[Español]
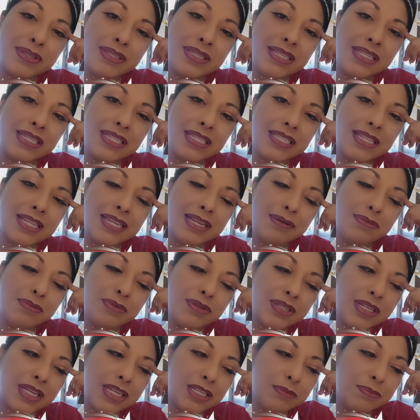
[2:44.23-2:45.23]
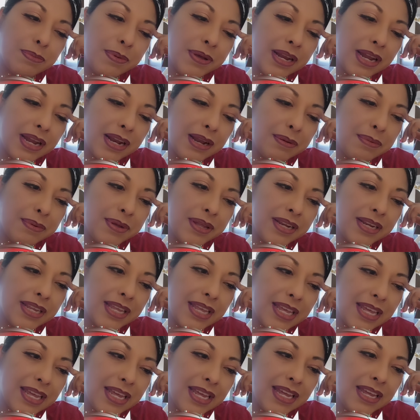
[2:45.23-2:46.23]
Entonces tenemos que esperar a ver
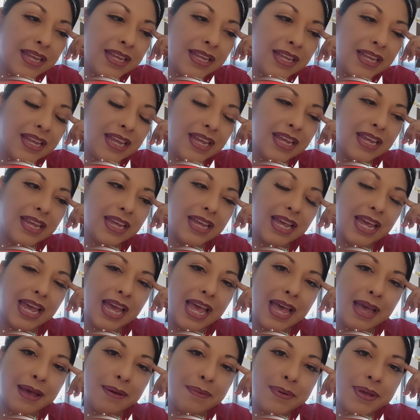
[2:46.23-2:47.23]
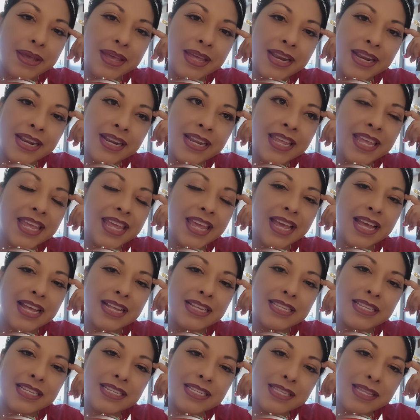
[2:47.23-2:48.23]
qué, a ver qué
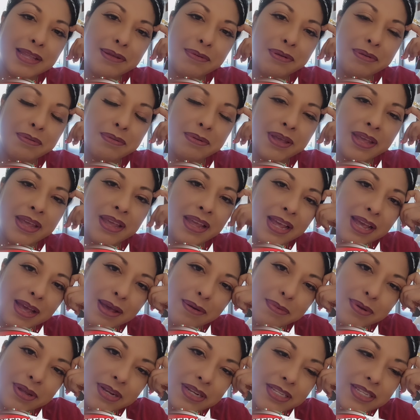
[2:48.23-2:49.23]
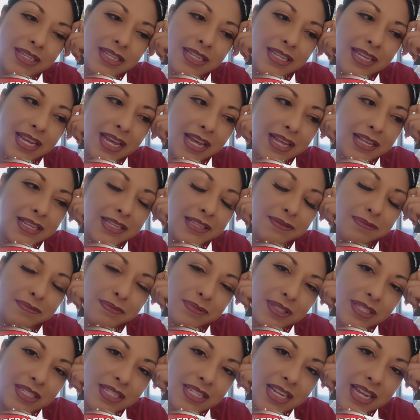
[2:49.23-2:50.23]
hace esta bebé, a ver si ya,
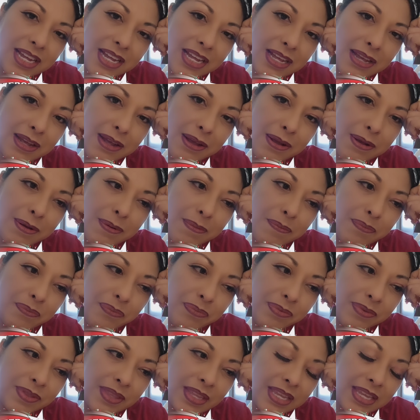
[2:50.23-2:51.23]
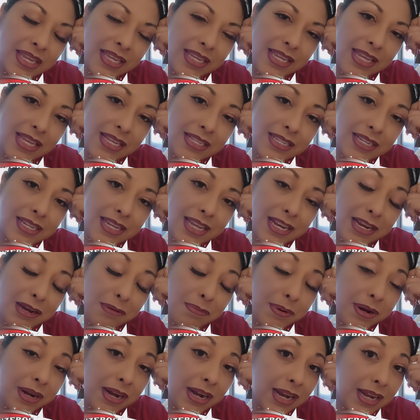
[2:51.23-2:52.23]
ya, ya se quiere
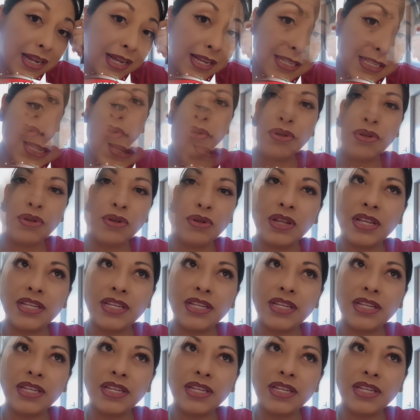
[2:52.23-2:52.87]
ir para la casa.